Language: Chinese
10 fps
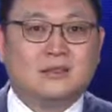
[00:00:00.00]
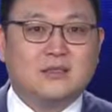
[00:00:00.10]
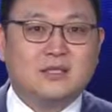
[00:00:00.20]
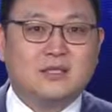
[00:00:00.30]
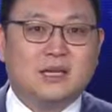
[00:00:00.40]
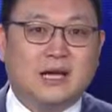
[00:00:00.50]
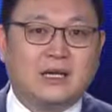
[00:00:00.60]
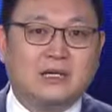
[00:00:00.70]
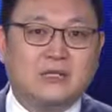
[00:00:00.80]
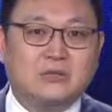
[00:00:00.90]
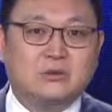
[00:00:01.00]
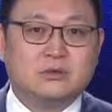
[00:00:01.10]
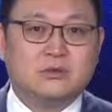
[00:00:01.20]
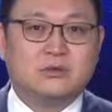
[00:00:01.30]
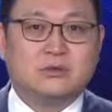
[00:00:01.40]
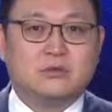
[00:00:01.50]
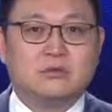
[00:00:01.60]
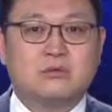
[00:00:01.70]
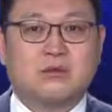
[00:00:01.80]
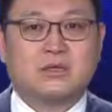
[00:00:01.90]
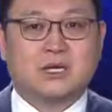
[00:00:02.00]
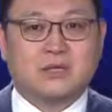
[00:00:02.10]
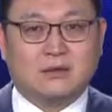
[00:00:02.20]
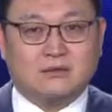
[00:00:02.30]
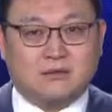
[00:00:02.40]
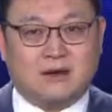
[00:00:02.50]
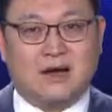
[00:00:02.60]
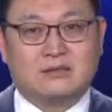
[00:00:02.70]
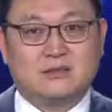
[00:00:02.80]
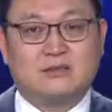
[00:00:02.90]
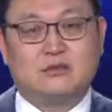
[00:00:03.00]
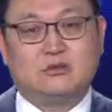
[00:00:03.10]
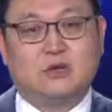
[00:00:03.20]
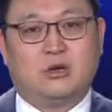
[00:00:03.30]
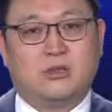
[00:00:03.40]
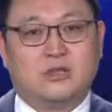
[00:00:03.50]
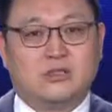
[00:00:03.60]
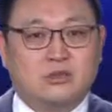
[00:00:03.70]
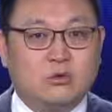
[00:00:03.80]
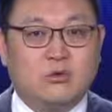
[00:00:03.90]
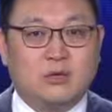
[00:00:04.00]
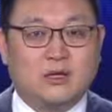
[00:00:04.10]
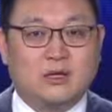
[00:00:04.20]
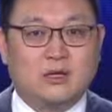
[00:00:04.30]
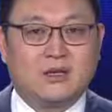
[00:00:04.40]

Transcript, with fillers: 离开了996的工作，他的房子就要被收回，